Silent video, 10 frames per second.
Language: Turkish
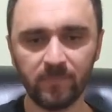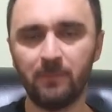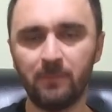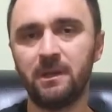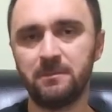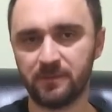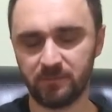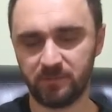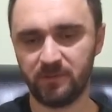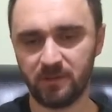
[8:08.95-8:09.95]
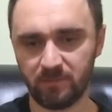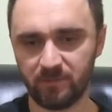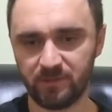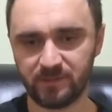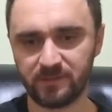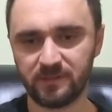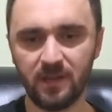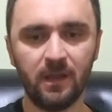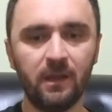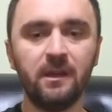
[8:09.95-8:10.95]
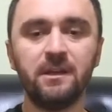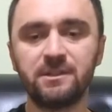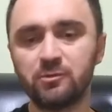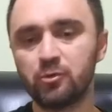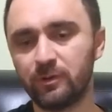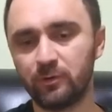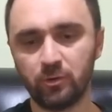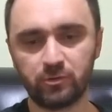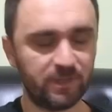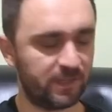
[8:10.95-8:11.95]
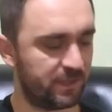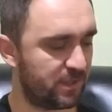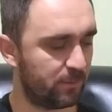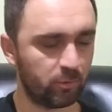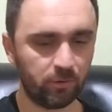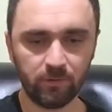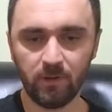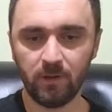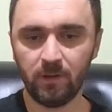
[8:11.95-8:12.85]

Tabi benim yaptığım gibi de yapabilirsiniz. Şimdi son iki ölçüsüne geçeyim onun.